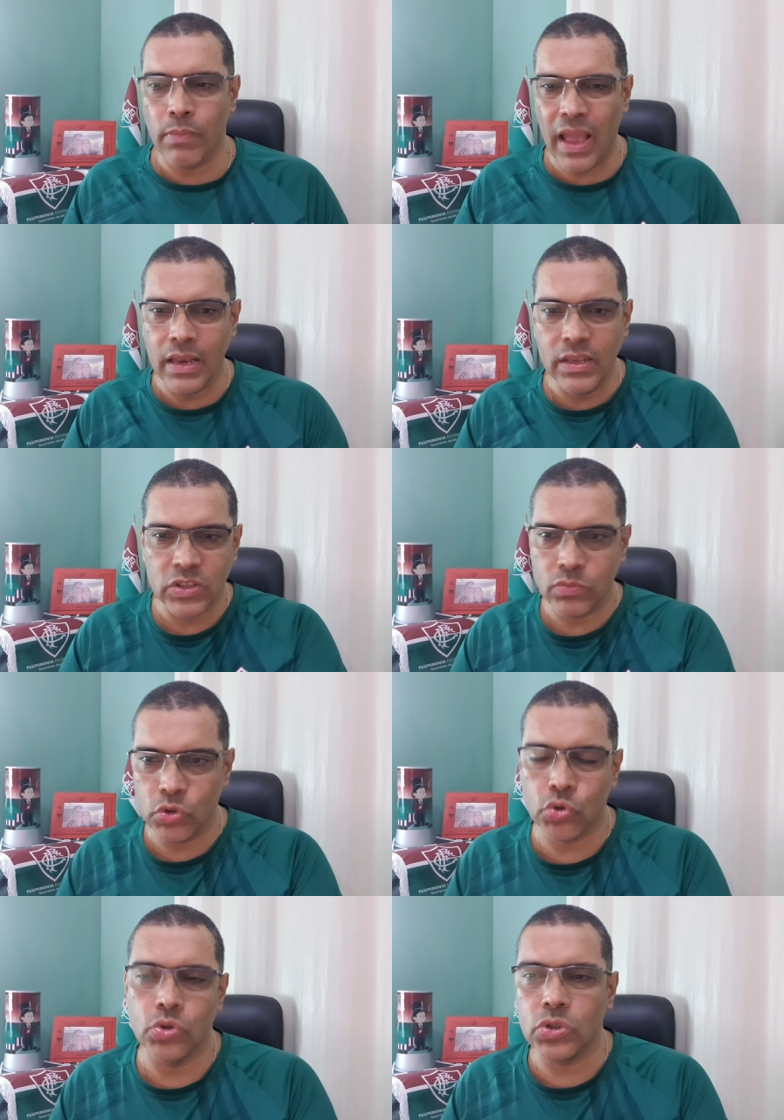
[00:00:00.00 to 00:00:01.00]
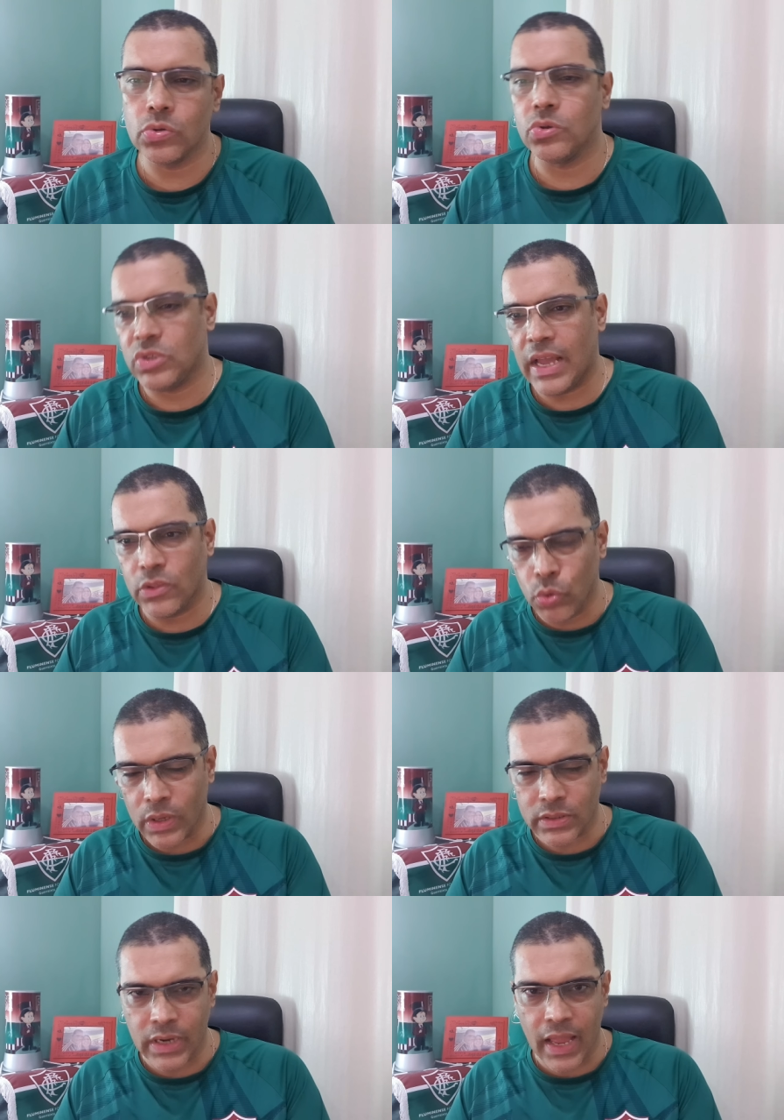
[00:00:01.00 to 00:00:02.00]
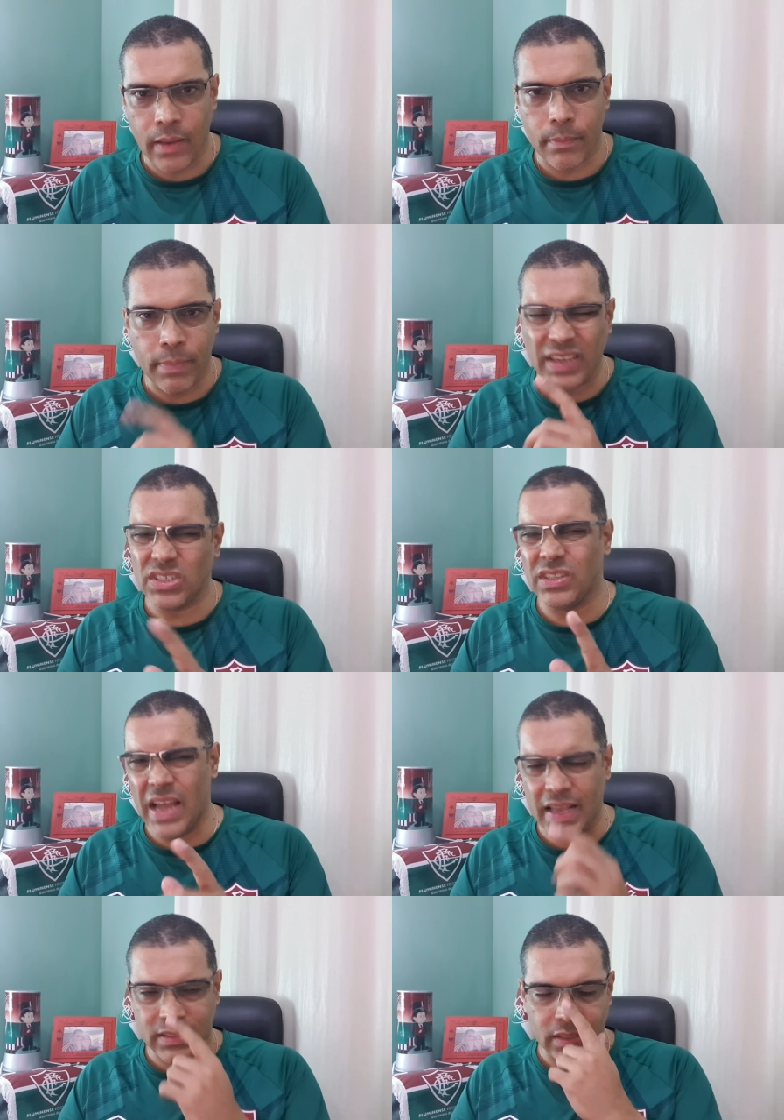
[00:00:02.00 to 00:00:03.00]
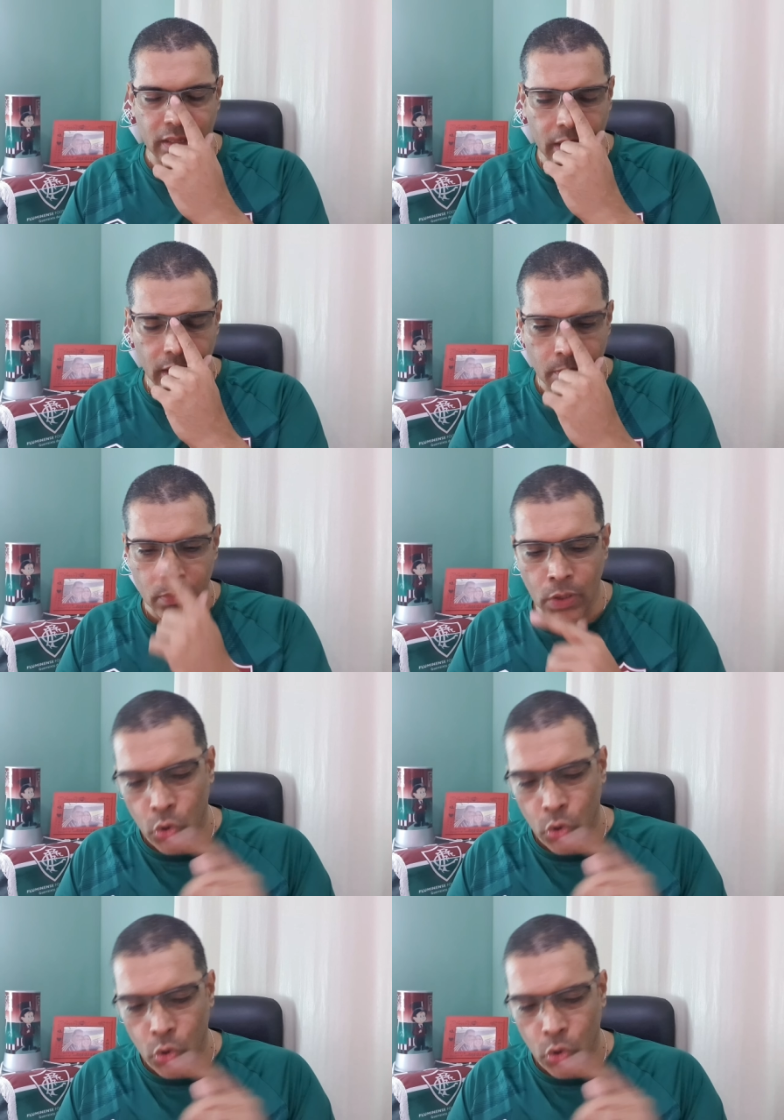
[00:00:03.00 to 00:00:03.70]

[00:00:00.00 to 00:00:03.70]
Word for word: Belíssimo chute cruzado do André, partidaça dele.